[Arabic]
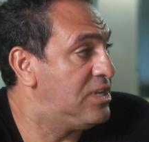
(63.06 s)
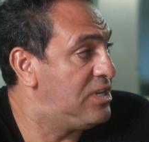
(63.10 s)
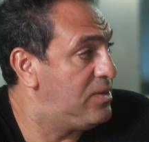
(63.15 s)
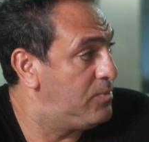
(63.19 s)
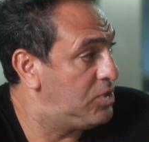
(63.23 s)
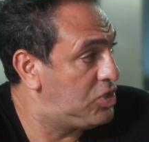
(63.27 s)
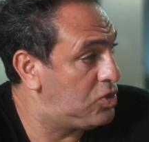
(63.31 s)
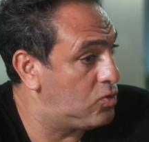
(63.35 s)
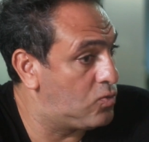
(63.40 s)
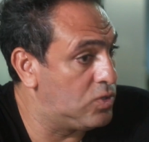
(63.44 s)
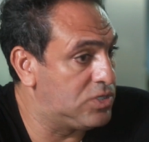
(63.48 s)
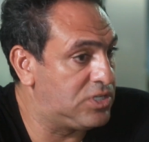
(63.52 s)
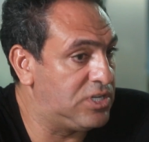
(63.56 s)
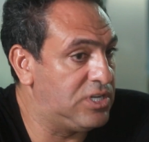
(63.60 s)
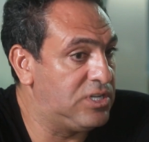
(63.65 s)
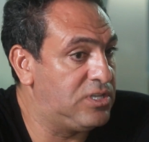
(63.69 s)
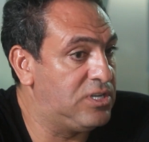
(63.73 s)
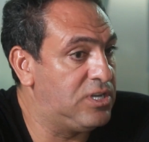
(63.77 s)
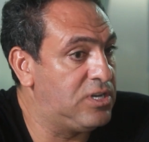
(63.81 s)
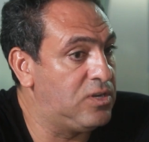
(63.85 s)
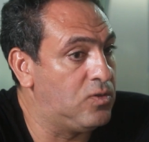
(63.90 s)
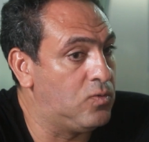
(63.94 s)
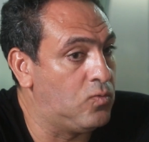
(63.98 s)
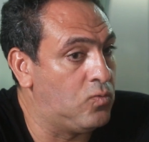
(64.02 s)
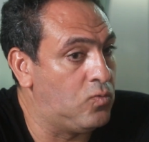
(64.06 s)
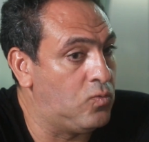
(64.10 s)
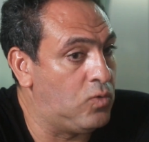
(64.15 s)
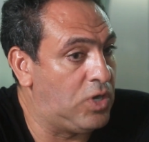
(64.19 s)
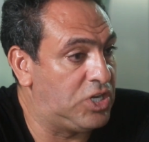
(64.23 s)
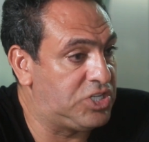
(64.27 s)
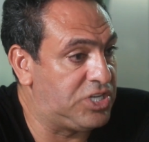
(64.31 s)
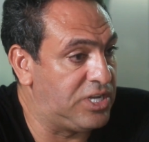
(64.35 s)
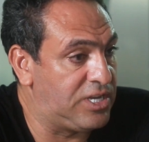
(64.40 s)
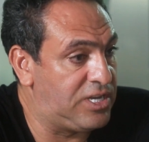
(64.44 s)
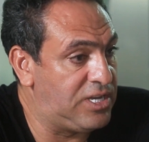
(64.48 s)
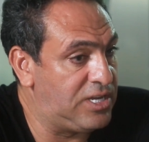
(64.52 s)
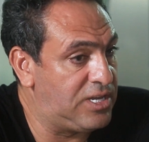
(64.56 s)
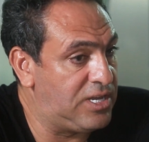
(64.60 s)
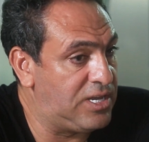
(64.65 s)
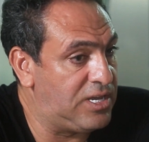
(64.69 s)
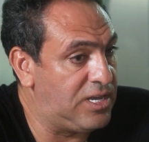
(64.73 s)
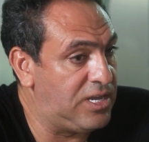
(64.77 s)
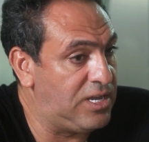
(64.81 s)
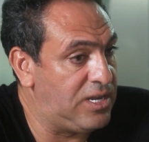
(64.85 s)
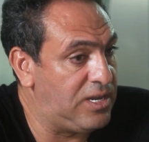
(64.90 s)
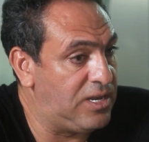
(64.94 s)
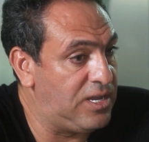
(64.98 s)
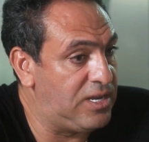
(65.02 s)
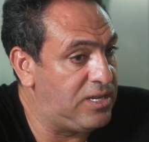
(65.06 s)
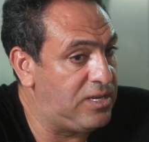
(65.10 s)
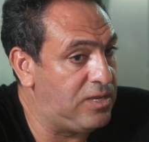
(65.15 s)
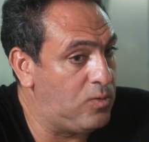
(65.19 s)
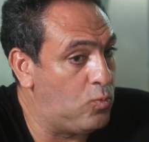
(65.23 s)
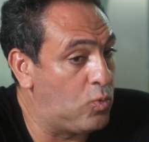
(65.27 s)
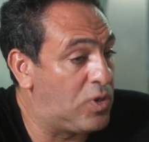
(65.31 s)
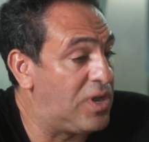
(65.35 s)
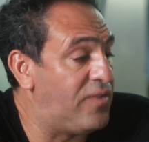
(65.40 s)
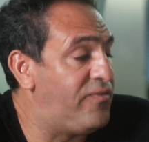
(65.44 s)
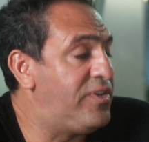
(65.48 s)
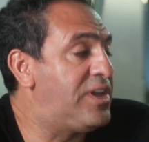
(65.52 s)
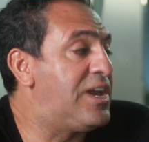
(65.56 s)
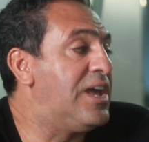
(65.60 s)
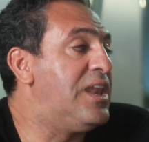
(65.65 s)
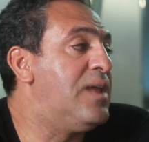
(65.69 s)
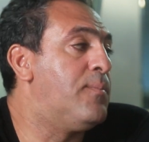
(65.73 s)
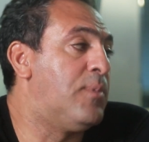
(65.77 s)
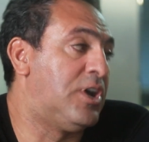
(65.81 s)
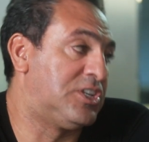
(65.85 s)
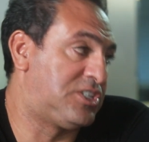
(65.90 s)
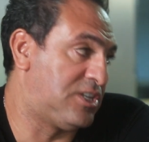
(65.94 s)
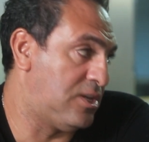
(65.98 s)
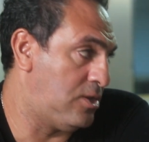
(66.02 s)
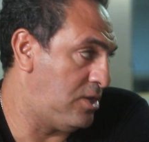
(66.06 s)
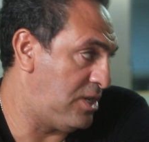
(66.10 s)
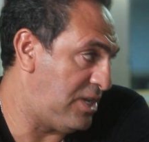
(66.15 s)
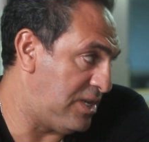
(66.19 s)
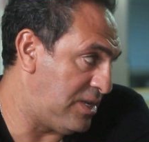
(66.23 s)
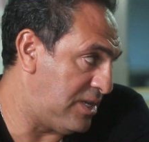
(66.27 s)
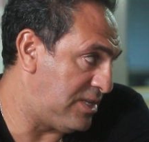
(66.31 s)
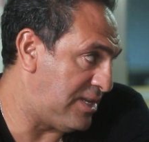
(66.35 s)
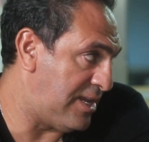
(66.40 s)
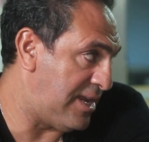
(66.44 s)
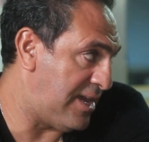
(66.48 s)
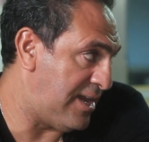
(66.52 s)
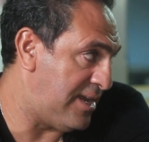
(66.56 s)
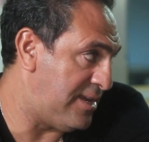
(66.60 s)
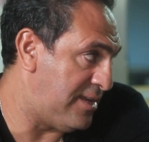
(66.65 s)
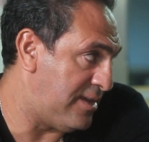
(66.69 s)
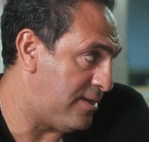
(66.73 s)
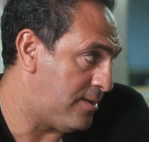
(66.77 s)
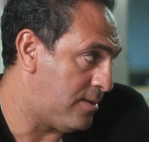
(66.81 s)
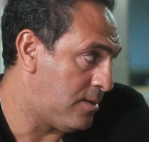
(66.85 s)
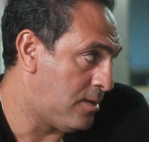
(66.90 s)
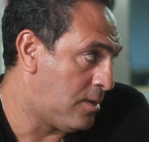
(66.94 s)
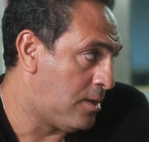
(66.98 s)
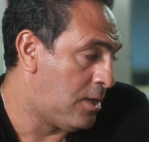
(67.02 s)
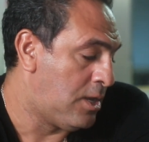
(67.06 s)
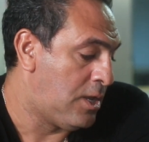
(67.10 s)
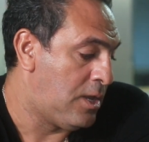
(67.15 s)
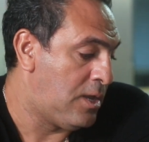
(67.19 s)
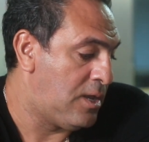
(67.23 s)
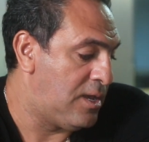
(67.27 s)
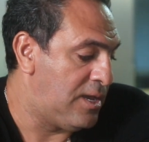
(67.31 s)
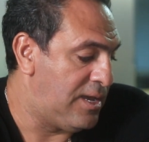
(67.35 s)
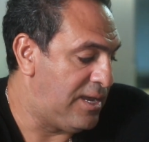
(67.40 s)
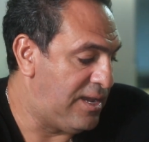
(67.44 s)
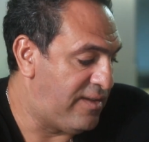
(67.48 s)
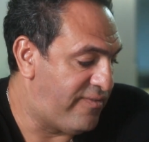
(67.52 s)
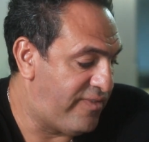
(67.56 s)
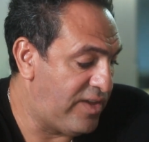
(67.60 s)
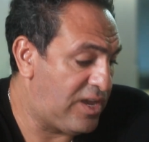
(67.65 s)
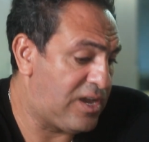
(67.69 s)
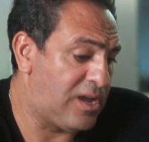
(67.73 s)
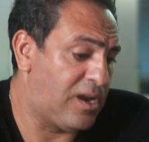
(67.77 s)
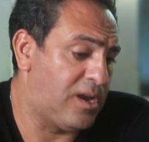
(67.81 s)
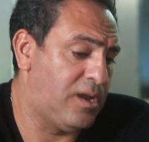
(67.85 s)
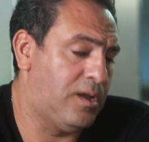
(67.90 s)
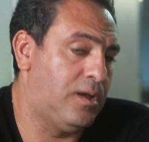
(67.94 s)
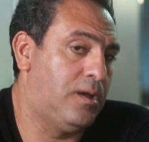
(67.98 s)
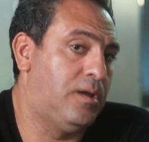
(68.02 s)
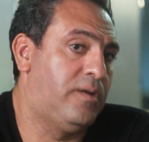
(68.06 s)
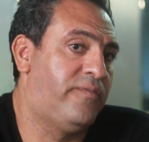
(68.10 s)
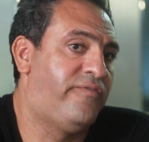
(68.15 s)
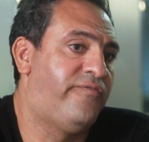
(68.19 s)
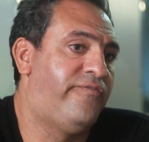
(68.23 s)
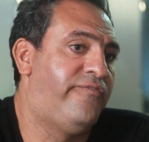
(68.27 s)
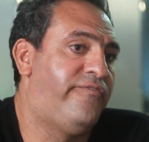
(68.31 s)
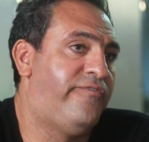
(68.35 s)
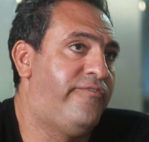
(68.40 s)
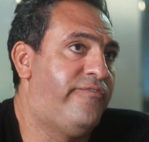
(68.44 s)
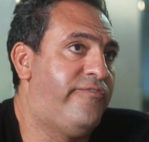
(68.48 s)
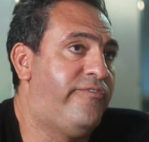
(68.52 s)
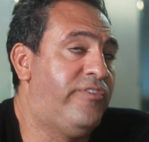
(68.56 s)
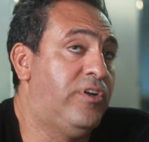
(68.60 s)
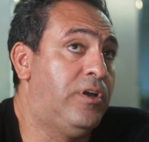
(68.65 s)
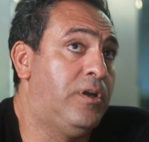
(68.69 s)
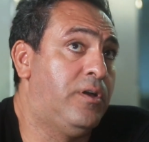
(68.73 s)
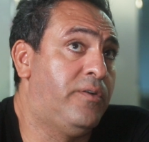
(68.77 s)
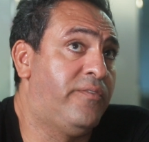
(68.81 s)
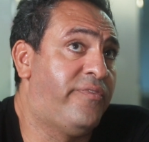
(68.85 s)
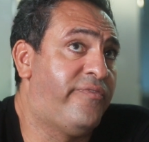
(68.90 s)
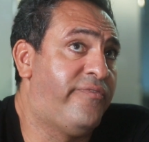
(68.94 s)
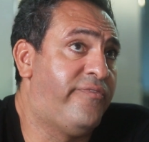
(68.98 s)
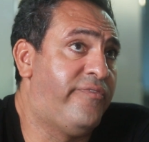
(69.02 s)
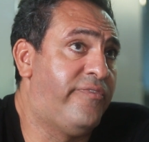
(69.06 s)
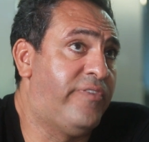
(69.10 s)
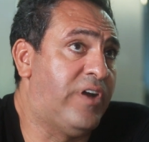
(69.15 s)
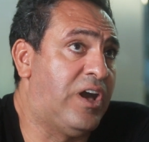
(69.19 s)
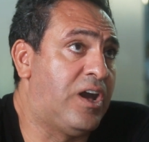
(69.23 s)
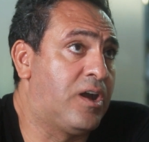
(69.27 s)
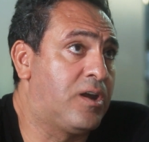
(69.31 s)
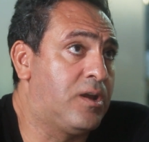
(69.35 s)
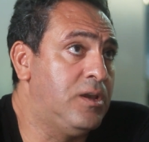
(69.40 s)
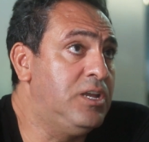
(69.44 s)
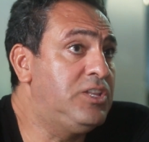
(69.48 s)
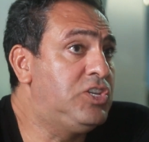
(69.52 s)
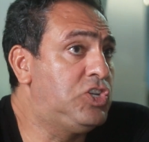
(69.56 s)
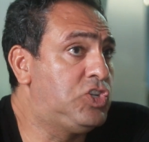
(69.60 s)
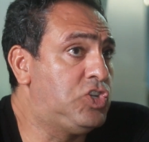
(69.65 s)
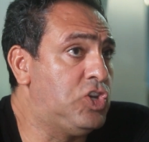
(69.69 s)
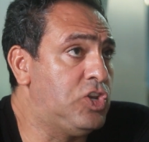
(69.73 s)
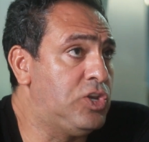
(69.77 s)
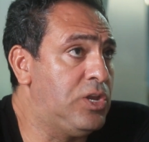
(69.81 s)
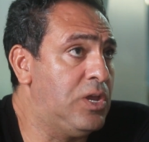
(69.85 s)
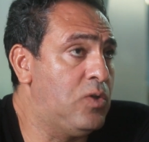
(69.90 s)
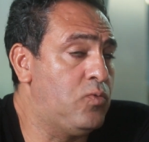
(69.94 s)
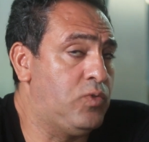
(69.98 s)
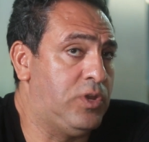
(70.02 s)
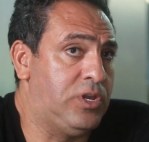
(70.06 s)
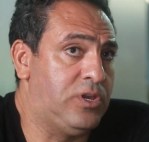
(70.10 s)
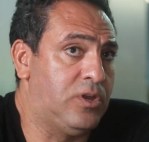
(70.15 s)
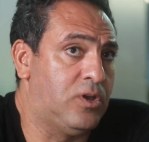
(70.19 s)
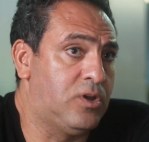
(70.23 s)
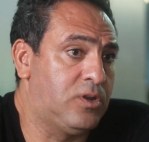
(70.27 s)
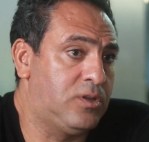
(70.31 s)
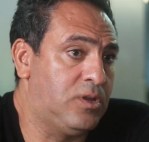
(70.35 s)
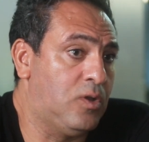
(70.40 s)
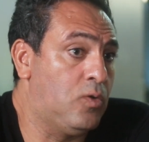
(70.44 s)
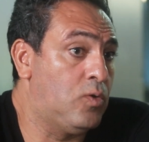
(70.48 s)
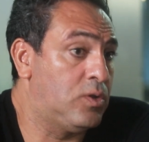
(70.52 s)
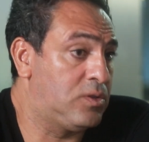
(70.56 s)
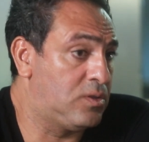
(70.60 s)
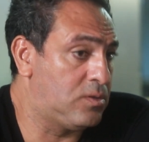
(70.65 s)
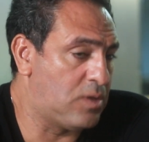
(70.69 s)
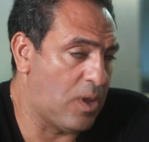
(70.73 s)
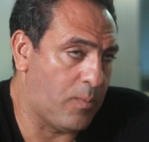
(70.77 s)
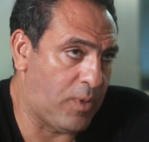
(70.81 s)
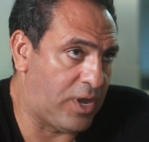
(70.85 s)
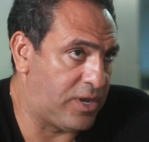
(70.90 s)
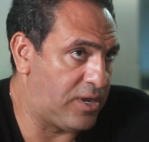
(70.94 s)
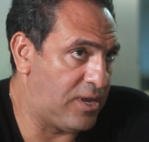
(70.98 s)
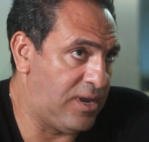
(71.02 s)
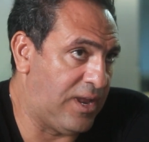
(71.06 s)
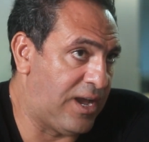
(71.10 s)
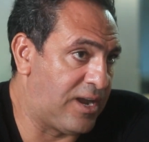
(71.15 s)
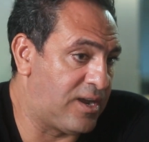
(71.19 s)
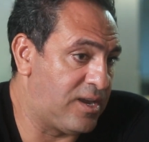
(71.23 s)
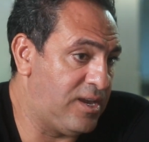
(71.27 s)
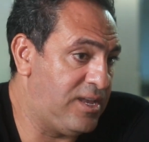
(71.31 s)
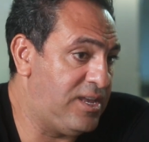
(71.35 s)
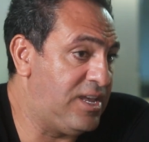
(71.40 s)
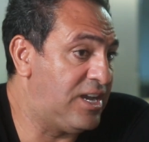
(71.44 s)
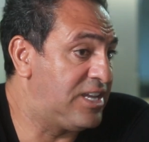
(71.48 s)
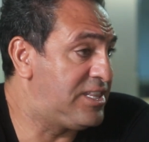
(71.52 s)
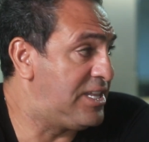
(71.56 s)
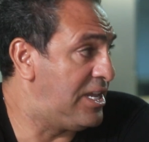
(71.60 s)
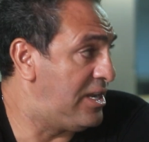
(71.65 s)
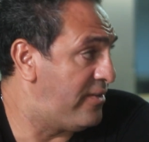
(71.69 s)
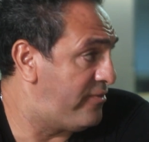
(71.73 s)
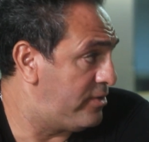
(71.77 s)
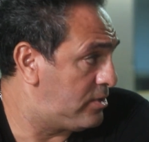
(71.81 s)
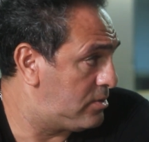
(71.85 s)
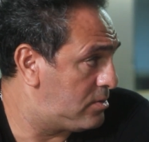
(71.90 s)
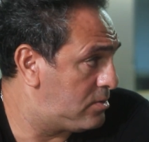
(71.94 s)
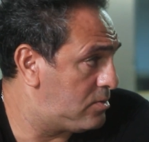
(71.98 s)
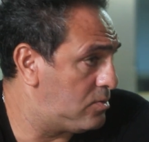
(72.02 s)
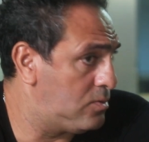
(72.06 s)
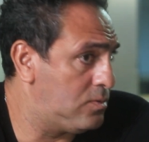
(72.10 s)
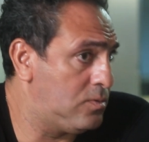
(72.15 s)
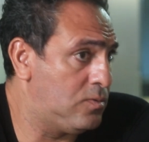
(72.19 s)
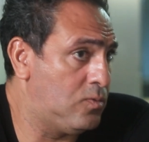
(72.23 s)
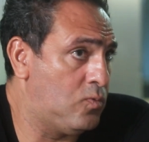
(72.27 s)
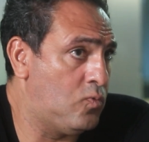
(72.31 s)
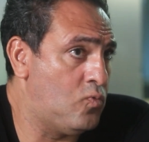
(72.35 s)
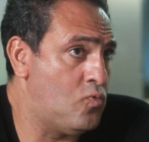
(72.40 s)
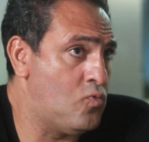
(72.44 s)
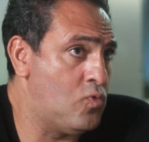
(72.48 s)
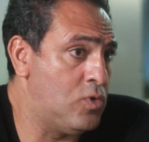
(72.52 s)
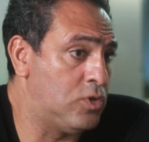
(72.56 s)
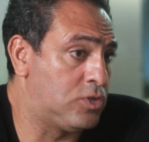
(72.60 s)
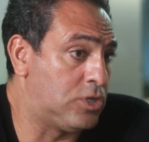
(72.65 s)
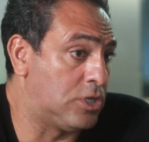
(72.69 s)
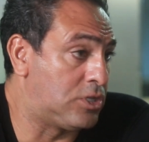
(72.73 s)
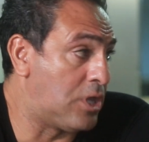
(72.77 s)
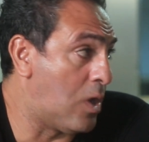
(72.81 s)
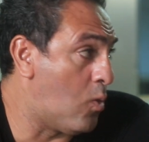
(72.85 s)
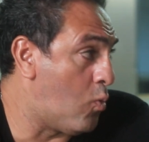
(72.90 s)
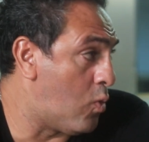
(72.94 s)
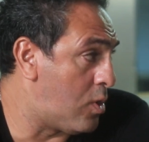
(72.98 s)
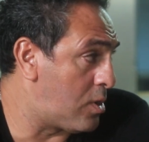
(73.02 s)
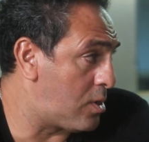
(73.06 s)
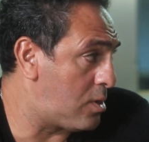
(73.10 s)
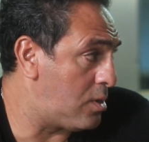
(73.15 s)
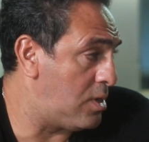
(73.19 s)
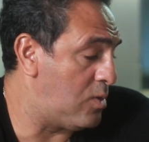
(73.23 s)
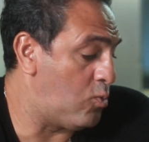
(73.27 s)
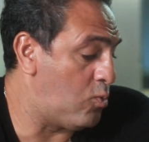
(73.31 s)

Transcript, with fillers: تاني مشي كويس جدا وعشان كده النادي وكان في كلام اصلا يجي النادي الاهلي الفكره في عقليه الشناوي النهارده طبعا العقليه اختلفت وتطور